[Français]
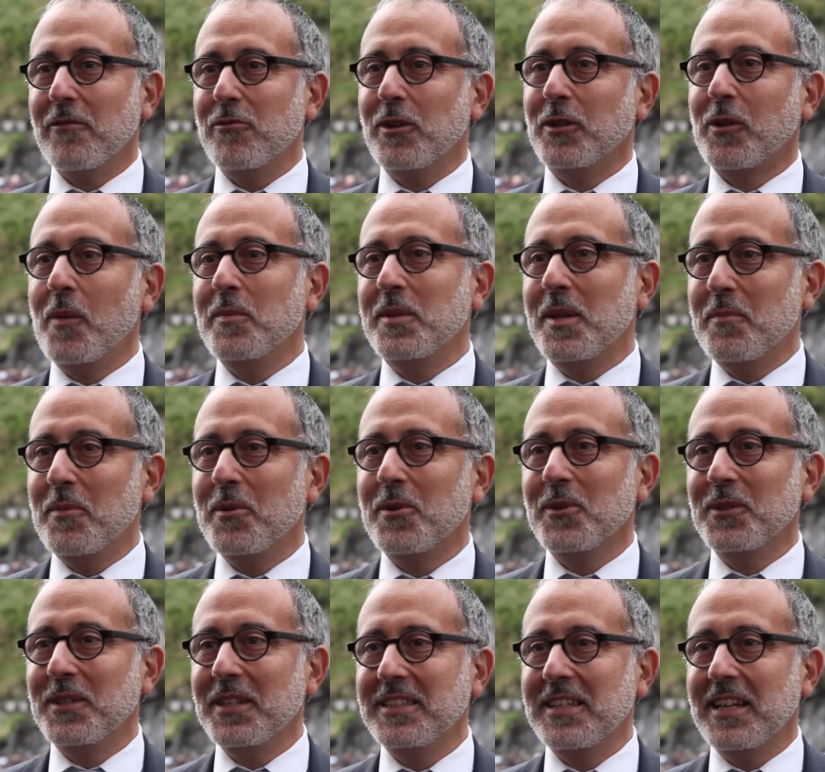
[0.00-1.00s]
il faut être un petit peu
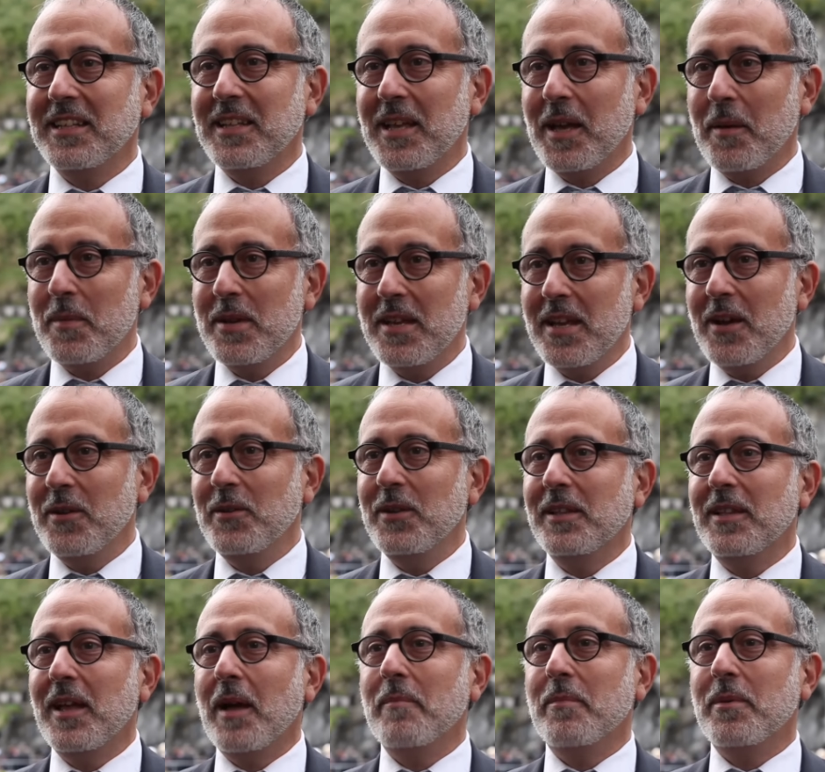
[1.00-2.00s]
contestataire, mais il y a
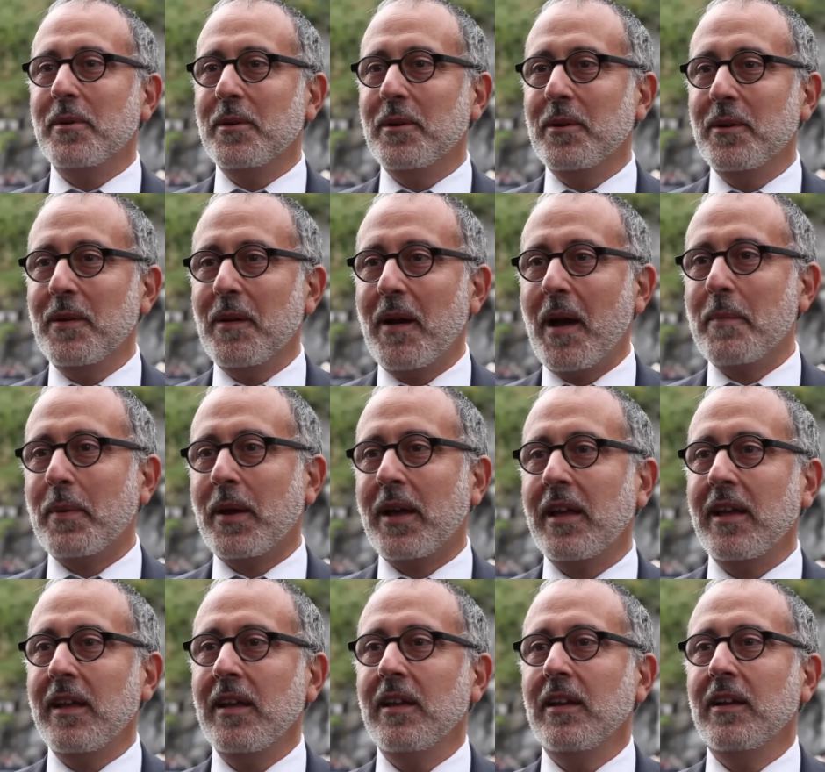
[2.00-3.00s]
une étape euh,
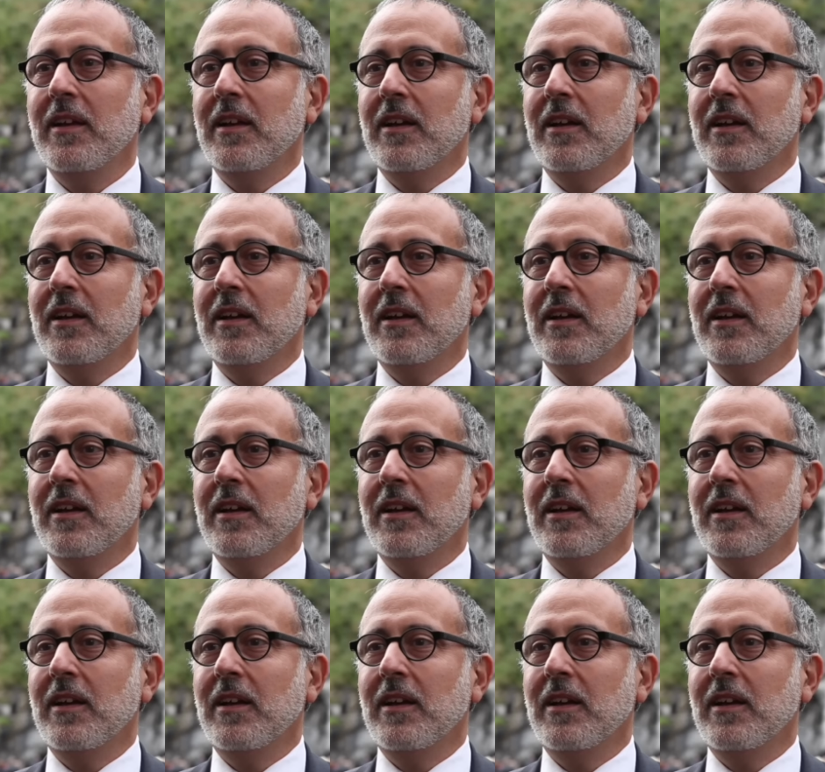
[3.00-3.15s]
après.